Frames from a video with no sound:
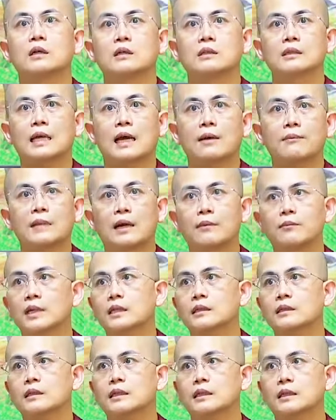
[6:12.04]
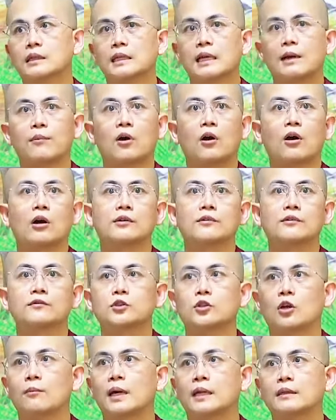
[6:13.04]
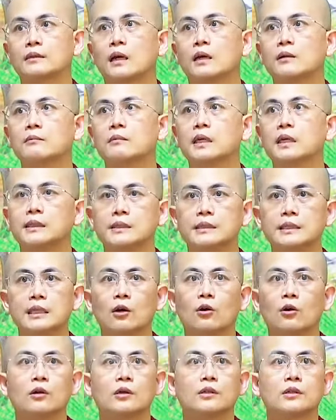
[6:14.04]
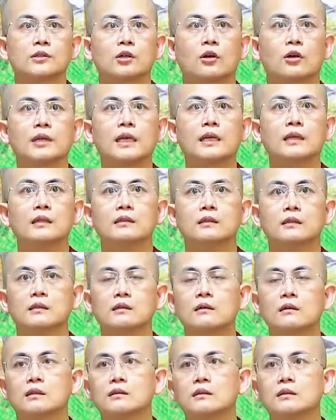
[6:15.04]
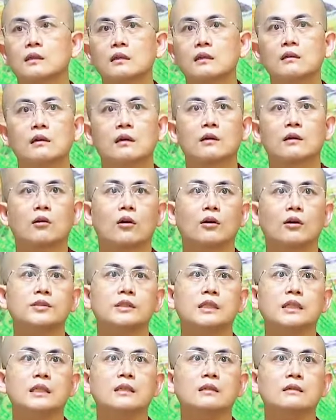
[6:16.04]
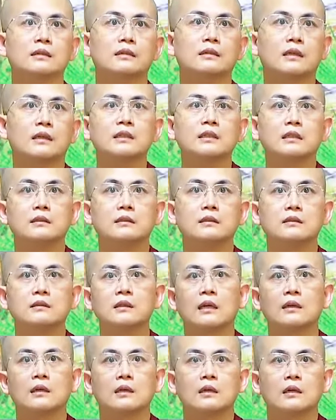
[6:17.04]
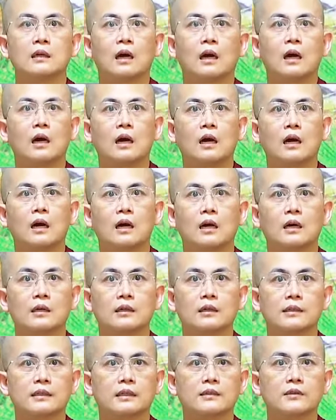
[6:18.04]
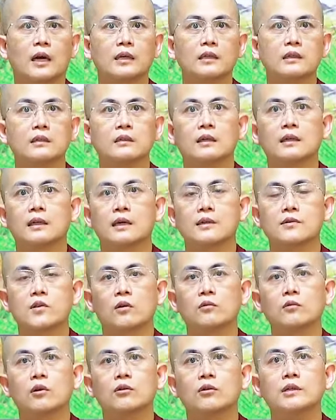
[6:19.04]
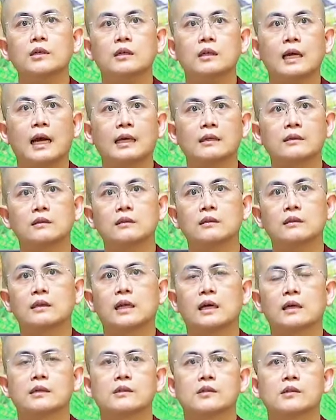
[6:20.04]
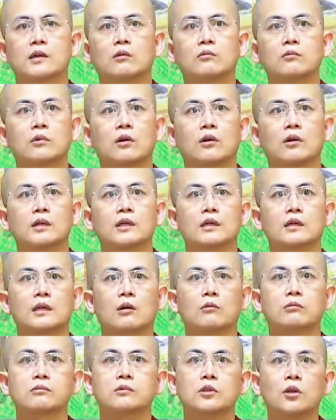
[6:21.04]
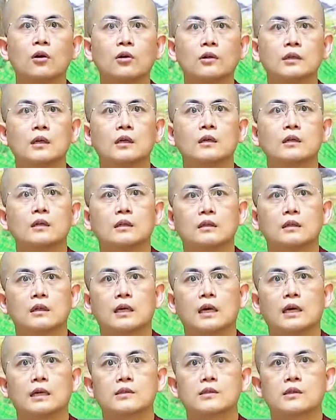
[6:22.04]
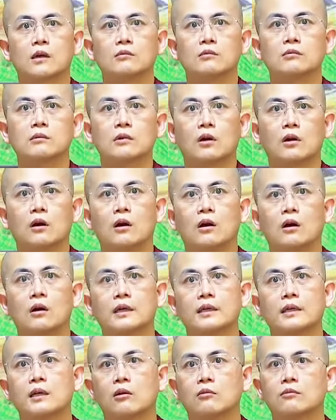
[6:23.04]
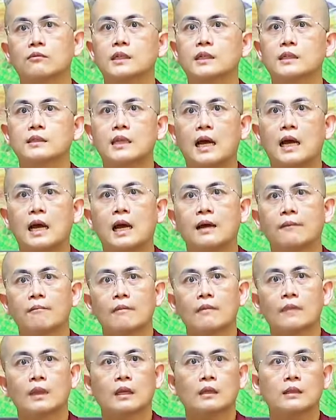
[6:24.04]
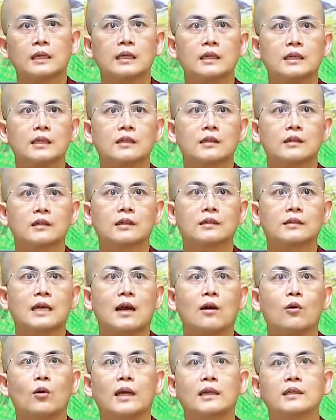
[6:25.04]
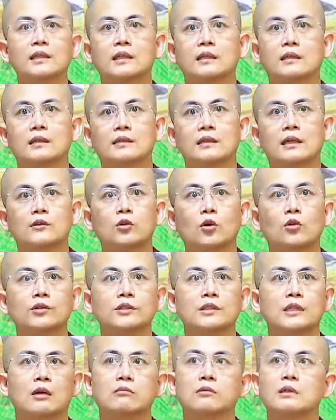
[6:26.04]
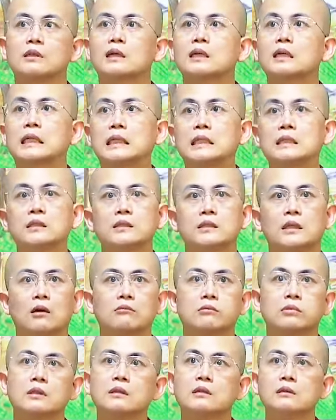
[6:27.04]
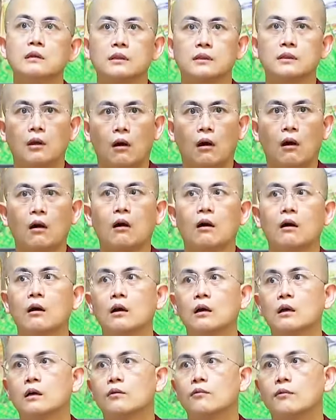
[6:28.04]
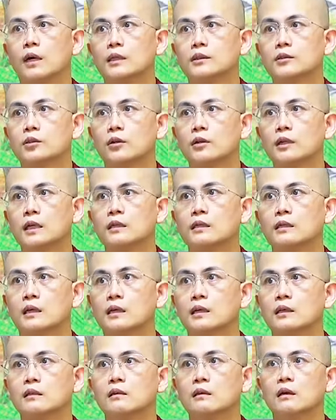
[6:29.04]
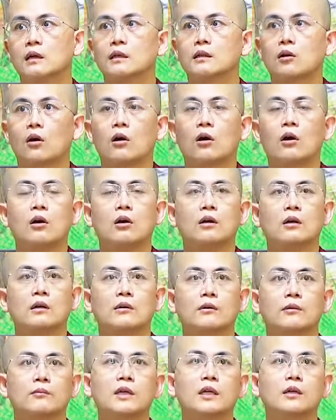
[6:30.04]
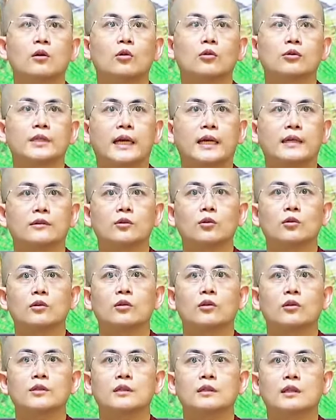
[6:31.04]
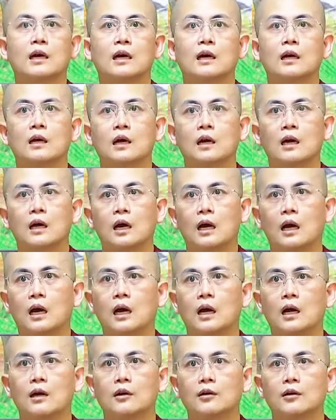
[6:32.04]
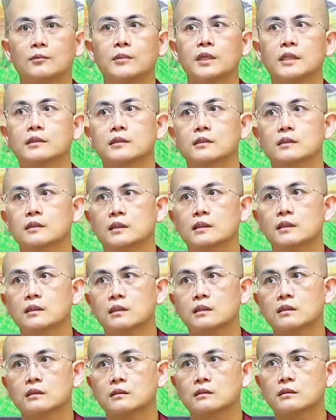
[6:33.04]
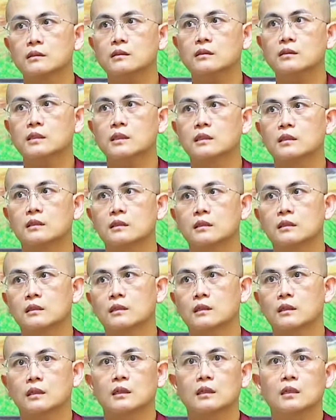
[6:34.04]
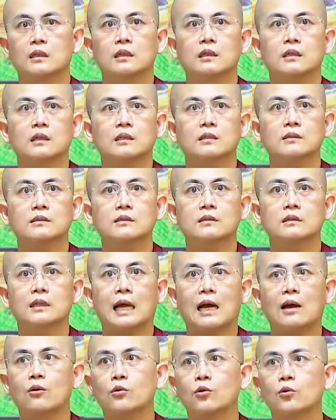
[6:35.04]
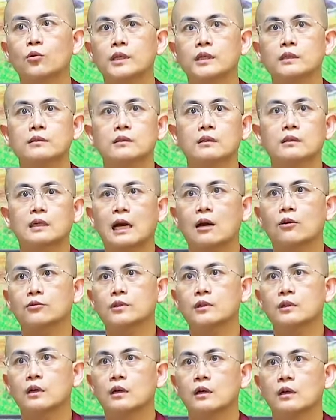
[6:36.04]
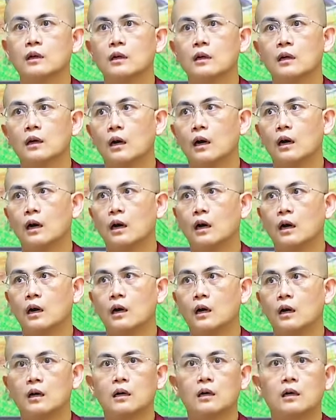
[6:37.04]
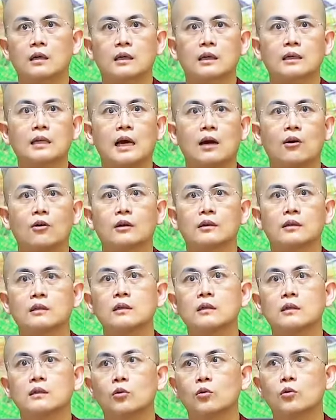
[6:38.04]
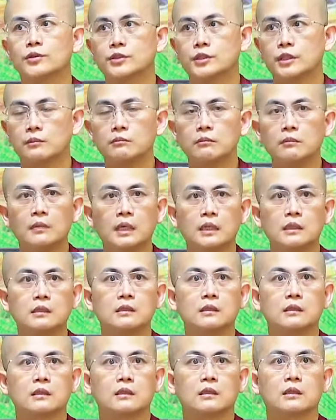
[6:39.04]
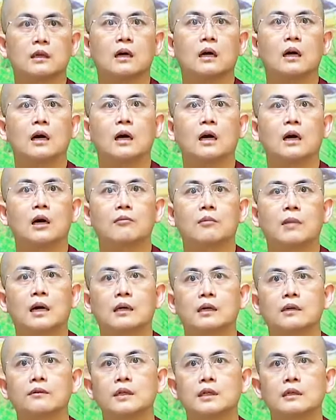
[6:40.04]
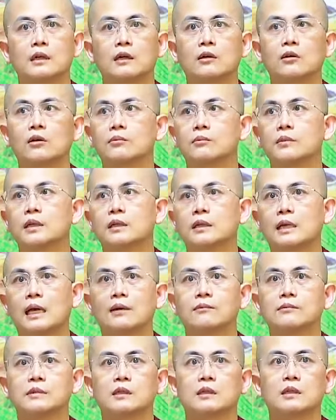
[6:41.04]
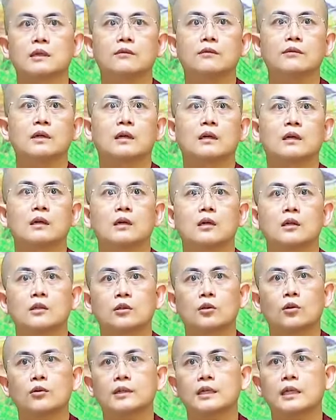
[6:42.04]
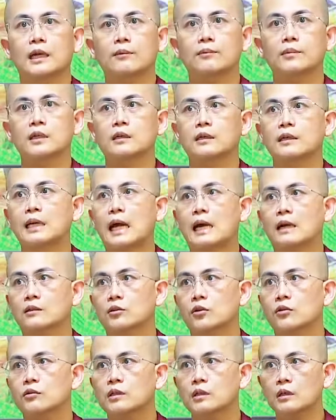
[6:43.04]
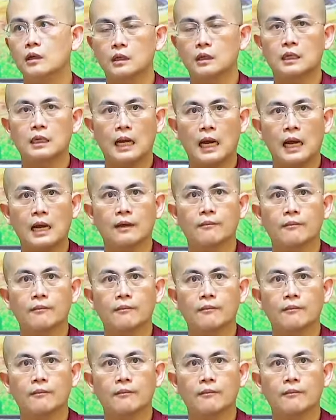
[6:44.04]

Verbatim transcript: tham lam ích kỷ hẹp hòi cho bản thân mình nhiều cho nên được những cái người có trí người ta nhìn nhận à, người ta thấy người này sống có đức hạnh người này sống có cái lòng tốt người này sống có cái lòng vị tha thì người ta hoan hỉ người ta tôn trọng người ta kính trọng những người đó vậy cho nên là cái người có biết hổ thẹn tội lỗi tức là à, biết uh, giữ gìn cái sự cao quý sự cao thượng uh, cái đạo đức của chính mình uh, mà cái vị đấy còn biết làm những cái việc tốt đẹp lợi lạc cho người khác